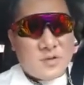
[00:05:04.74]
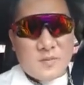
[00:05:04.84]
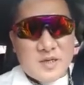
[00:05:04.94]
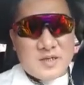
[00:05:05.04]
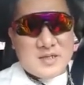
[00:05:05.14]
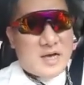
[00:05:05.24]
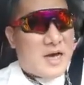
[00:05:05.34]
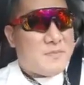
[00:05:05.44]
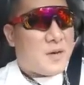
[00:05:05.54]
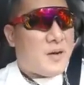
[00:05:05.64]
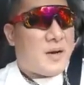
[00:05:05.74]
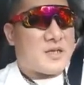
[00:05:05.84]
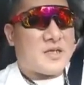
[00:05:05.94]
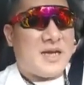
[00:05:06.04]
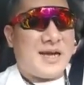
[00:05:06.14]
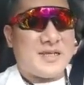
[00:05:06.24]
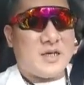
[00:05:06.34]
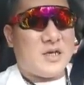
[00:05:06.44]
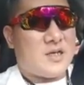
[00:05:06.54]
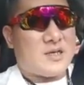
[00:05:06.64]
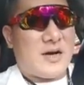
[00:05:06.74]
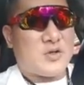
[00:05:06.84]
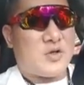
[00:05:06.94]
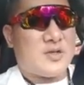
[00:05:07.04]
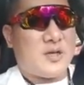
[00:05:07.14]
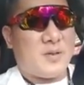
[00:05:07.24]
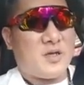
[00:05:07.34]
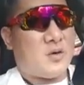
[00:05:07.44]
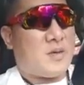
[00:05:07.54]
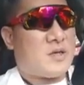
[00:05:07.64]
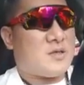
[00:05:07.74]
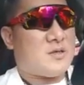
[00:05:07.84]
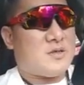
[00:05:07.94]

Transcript: 有面线加汉堡吗？亲爱的高雄的朋友们，